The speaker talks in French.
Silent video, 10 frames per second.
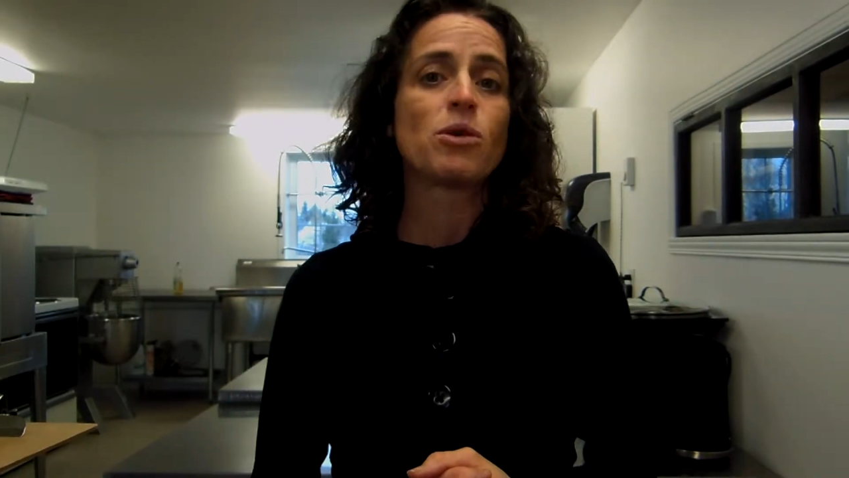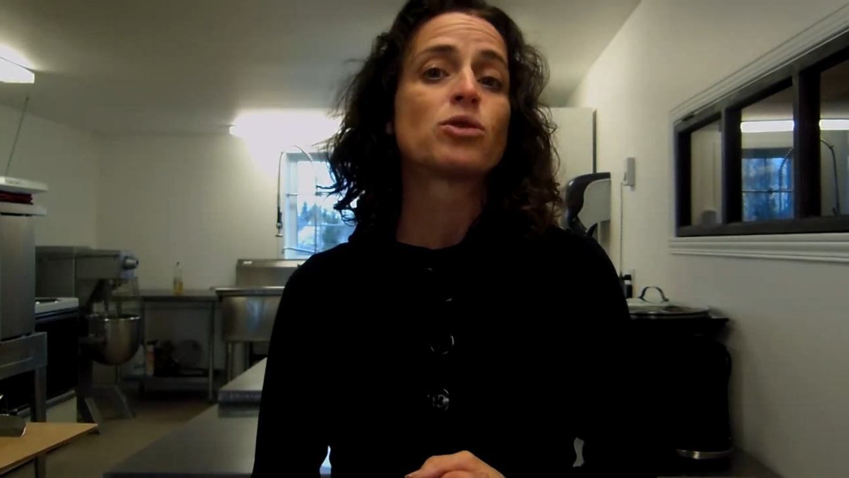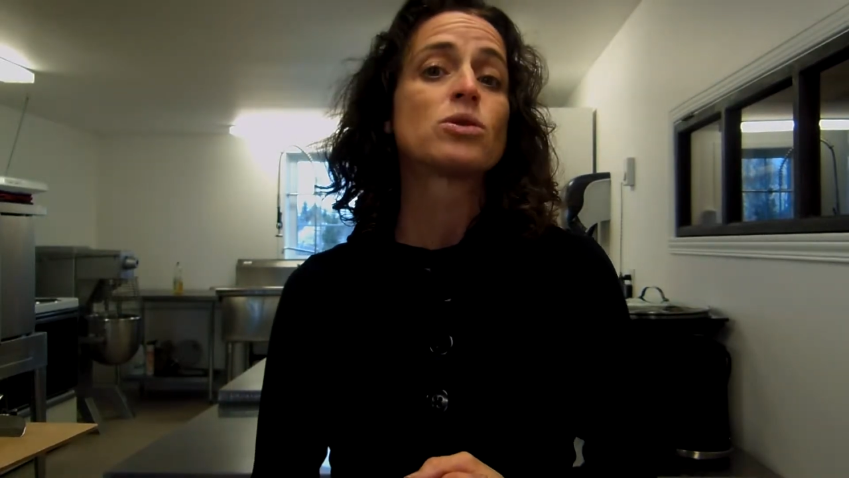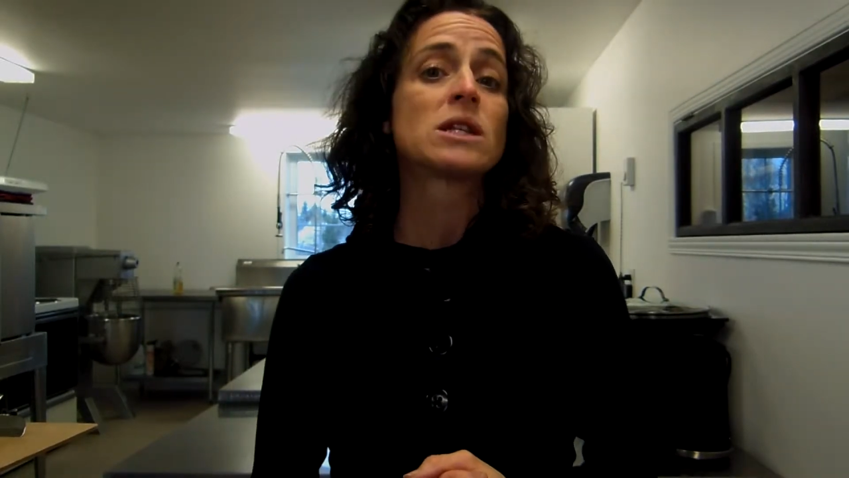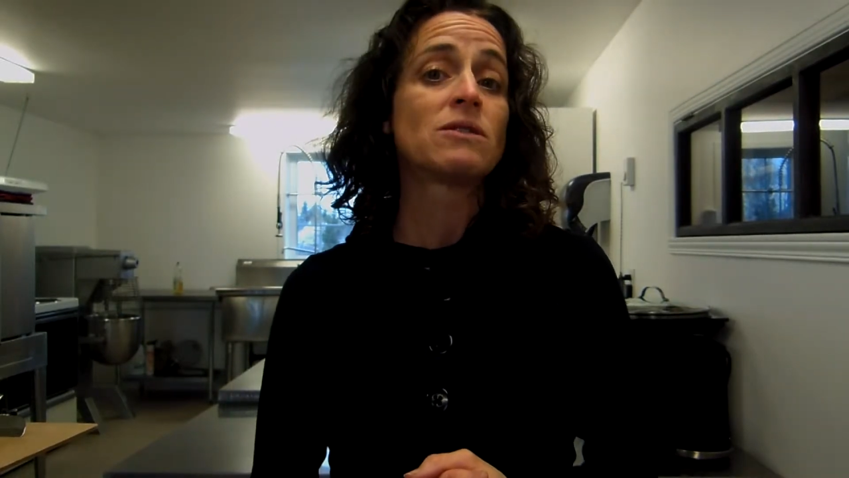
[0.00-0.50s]
on
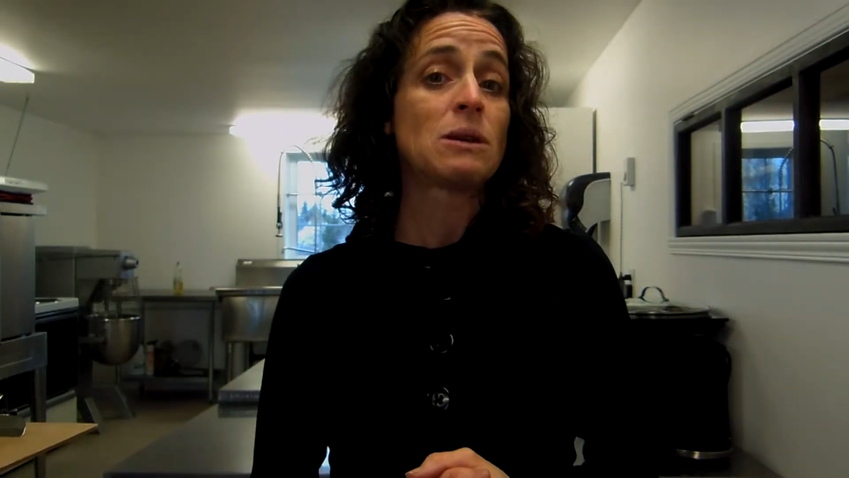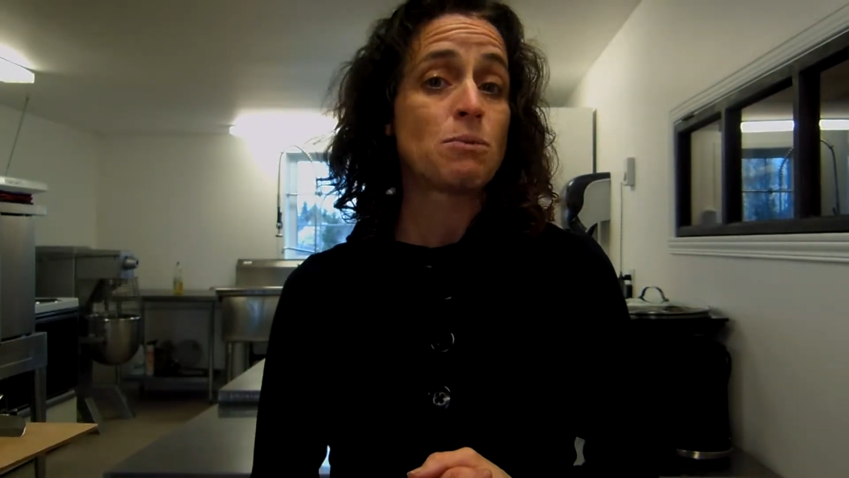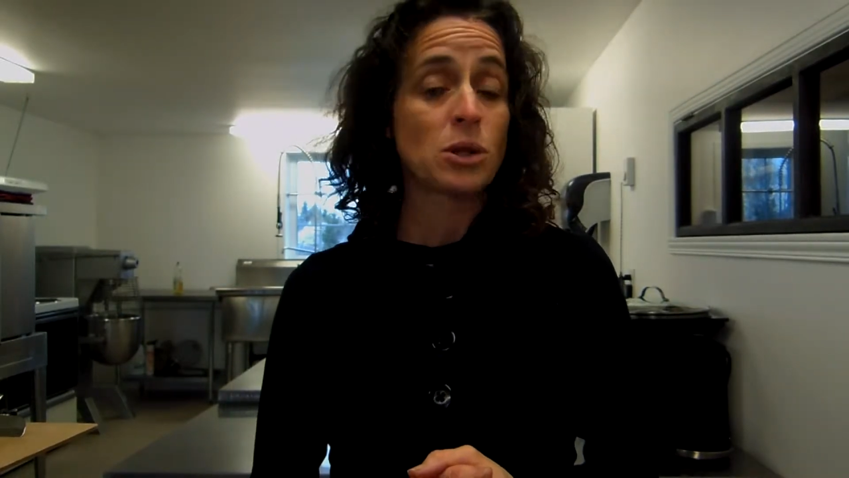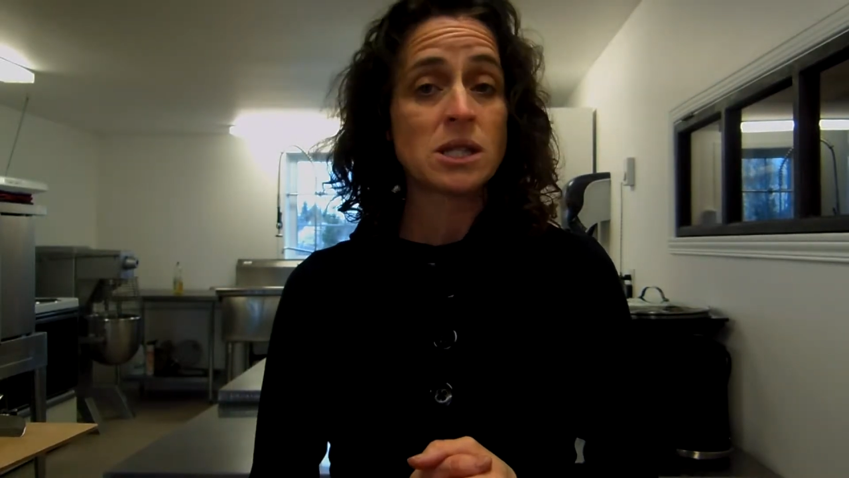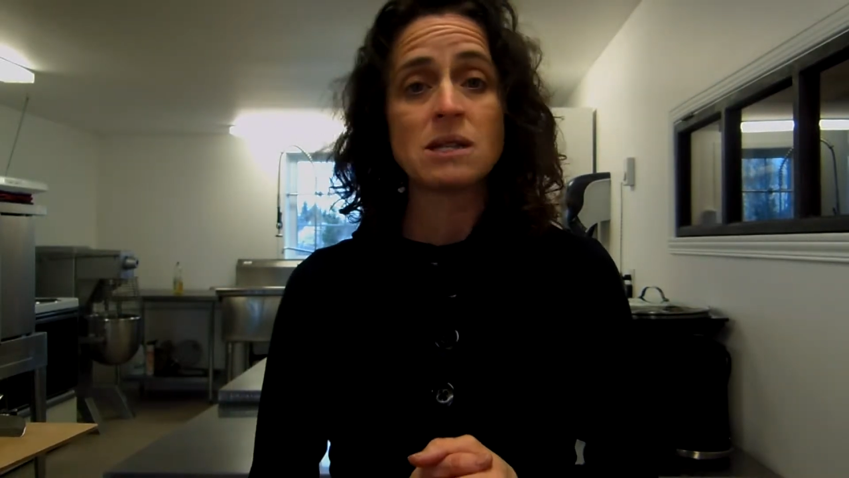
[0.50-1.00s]
cultive des
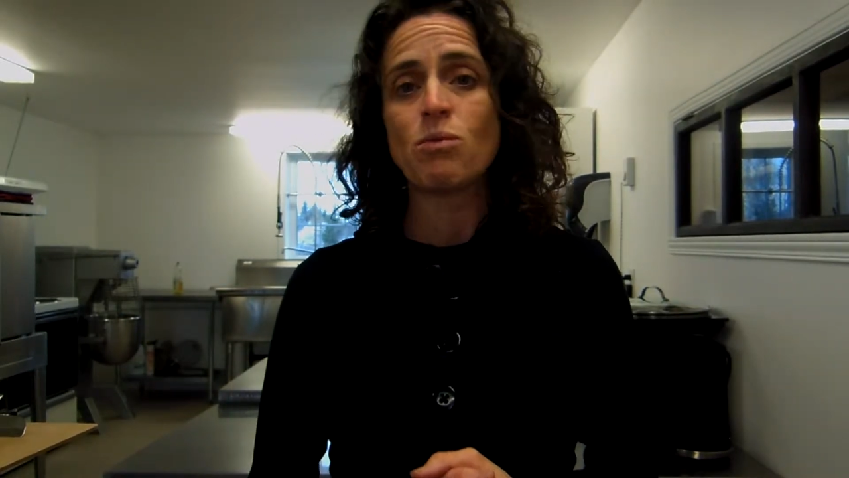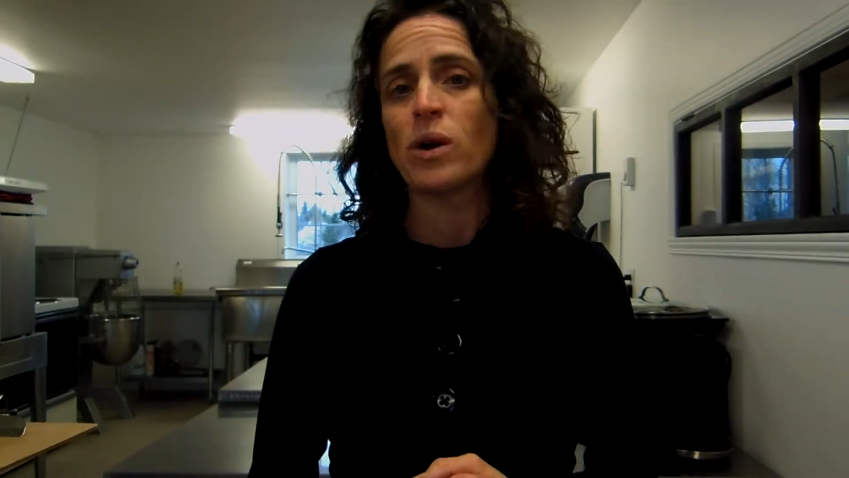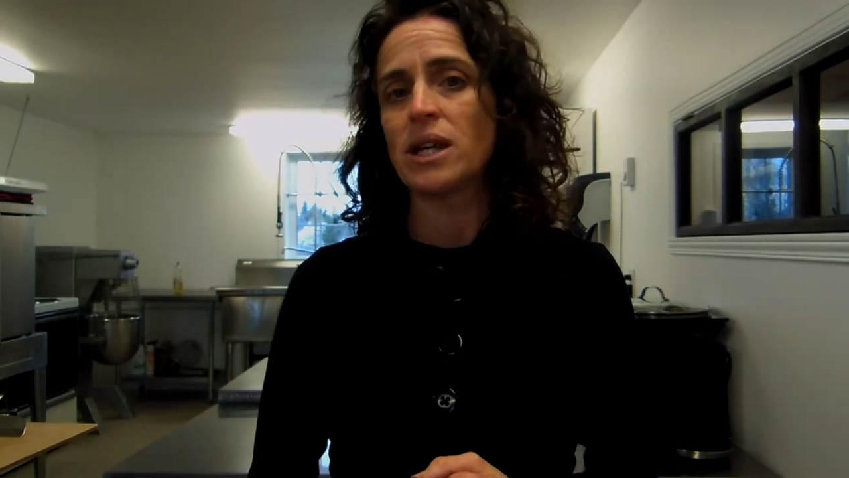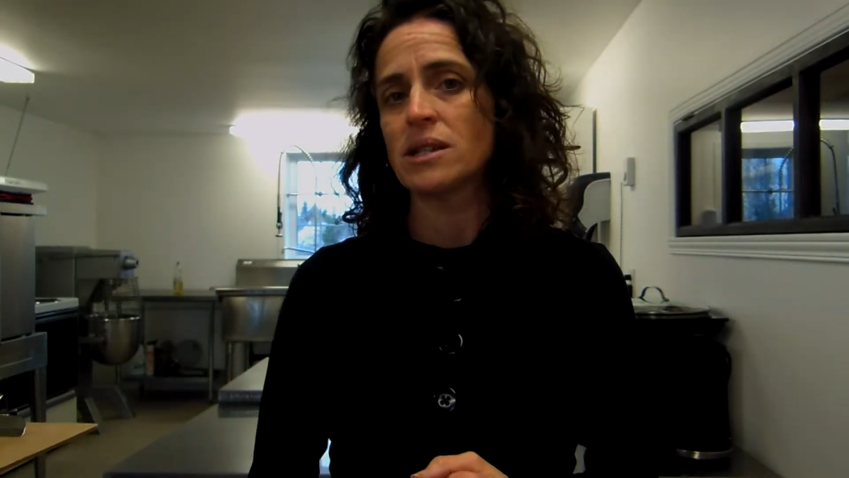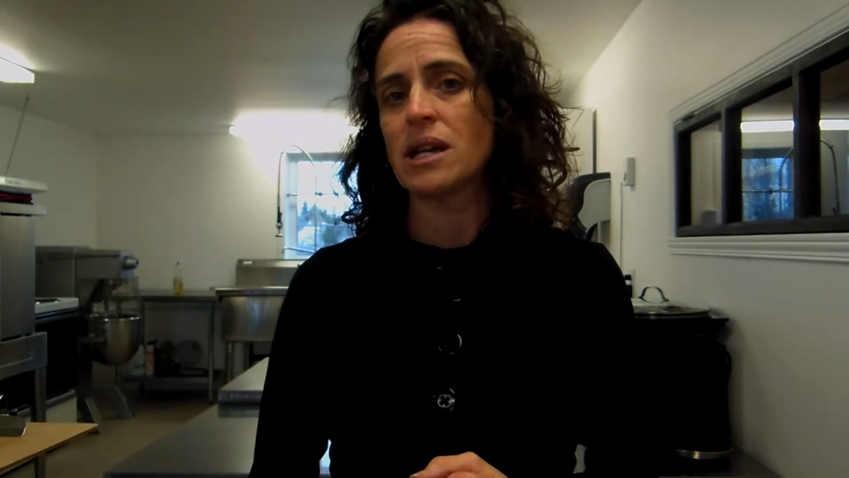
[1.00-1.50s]
petits
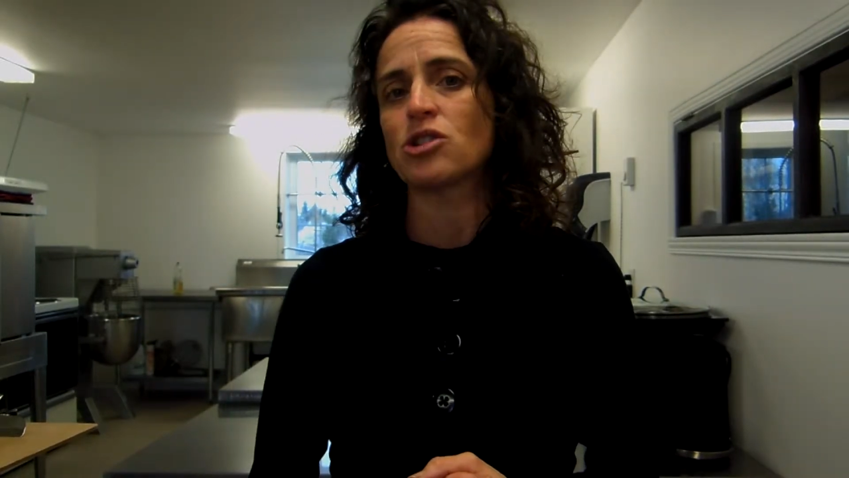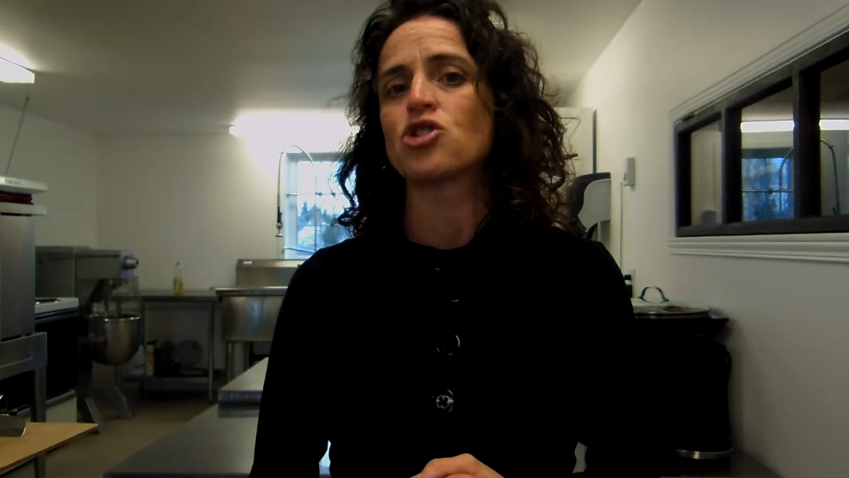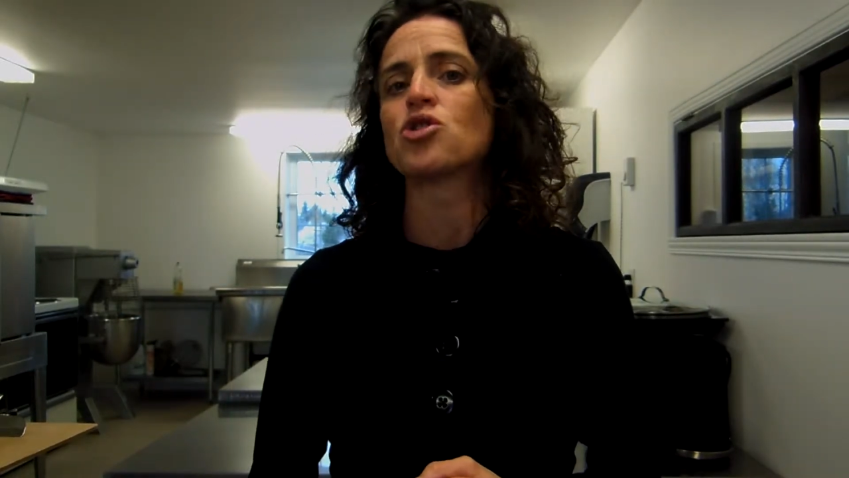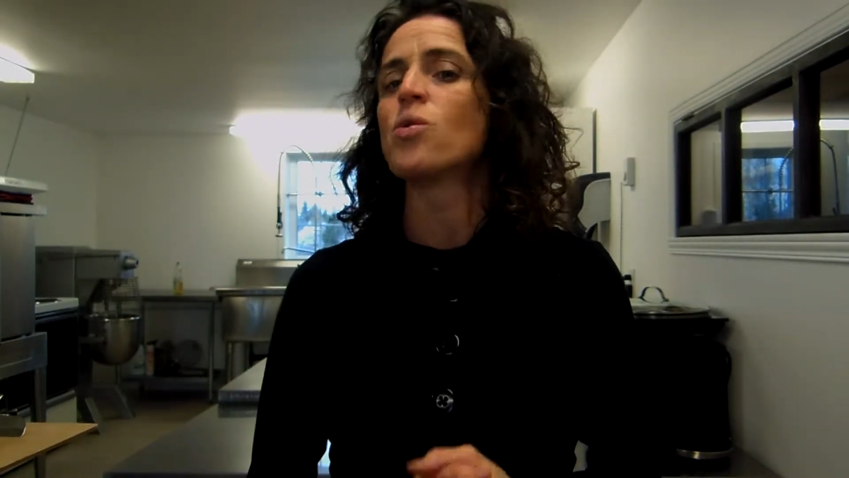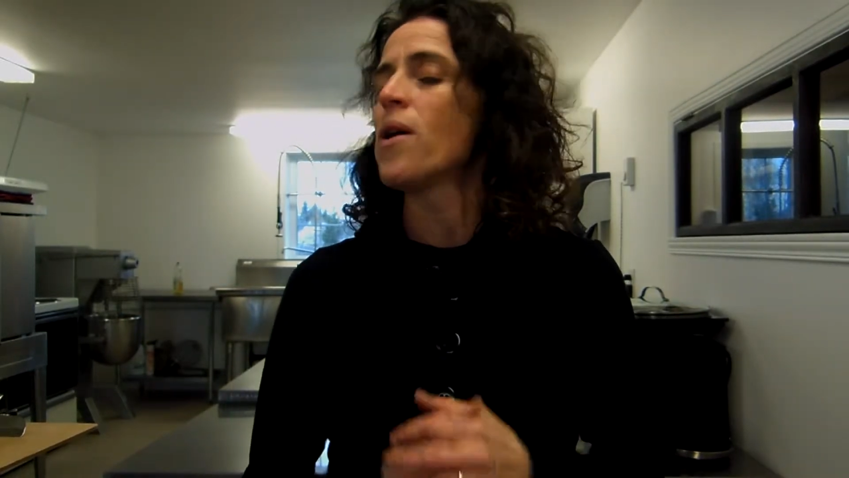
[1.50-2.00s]
moyens
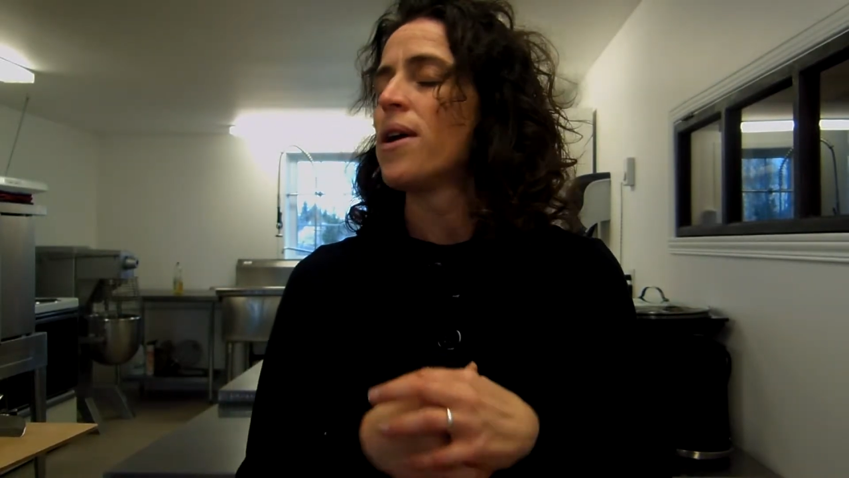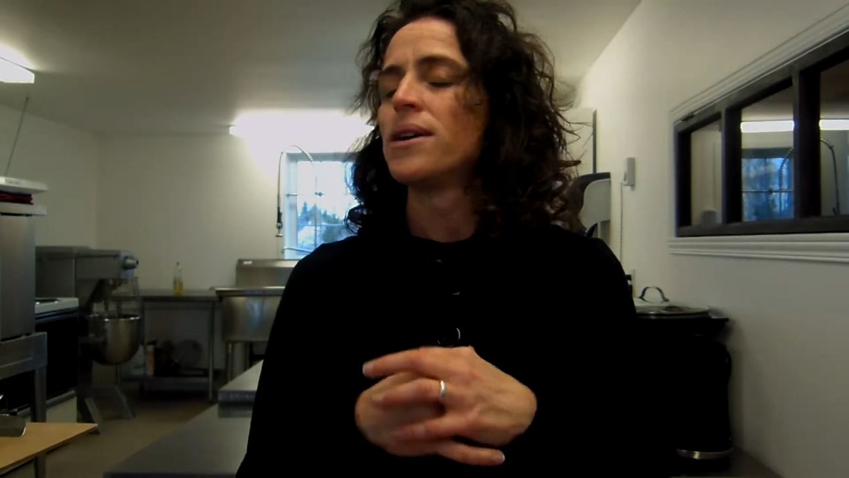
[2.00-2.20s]
artichauts.